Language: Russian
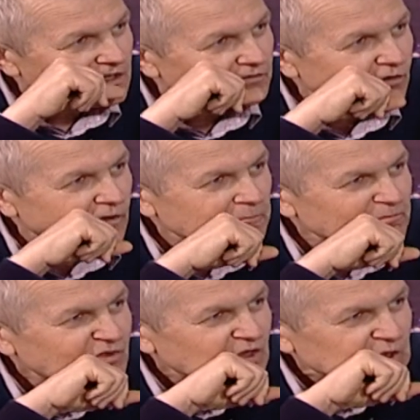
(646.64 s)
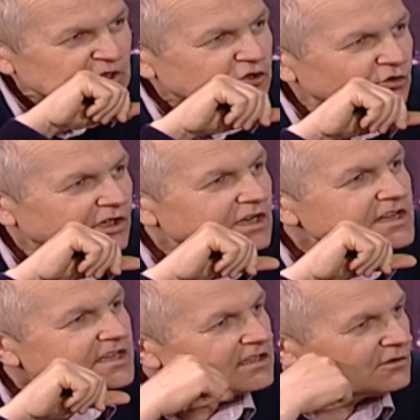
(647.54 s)
того, что
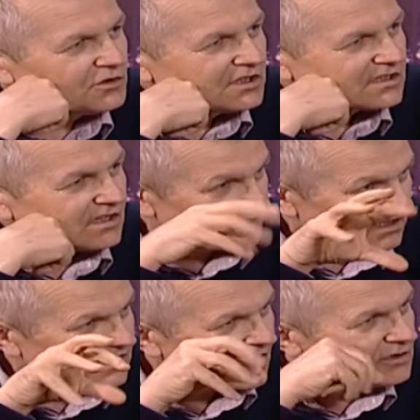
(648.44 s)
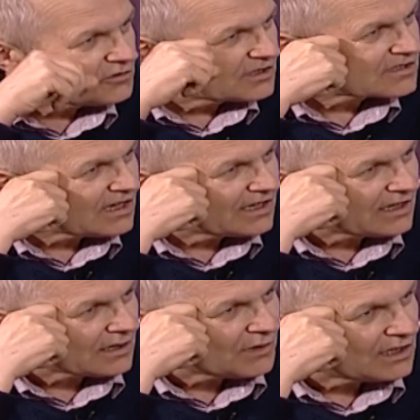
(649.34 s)
элиты у них, этих стран у них стали
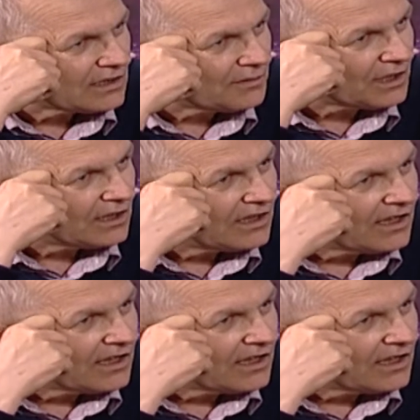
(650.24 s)
карманными.